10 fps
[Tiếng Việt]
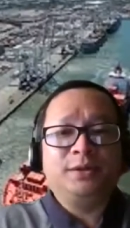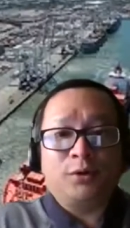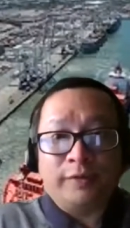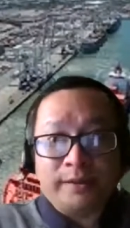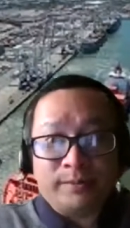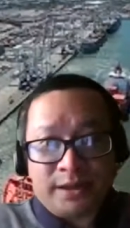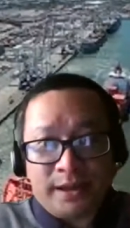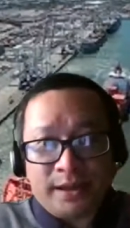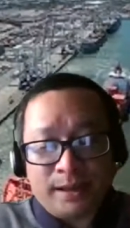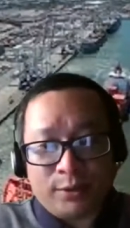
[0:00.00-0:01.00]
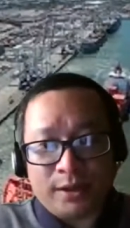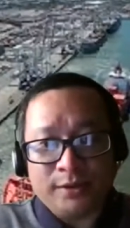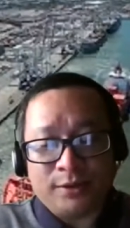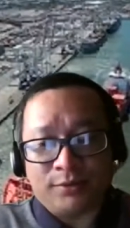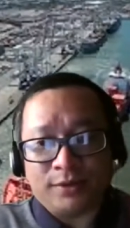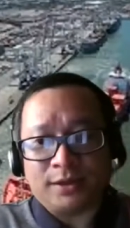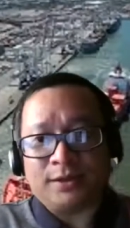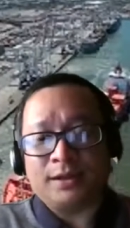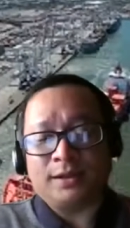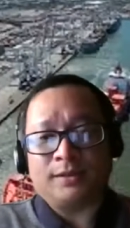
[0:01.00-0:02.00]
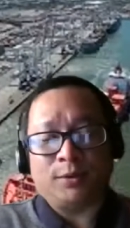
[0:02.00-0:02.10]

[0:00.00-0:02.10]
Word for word: covid 19 là một cái ứng dụng rất rất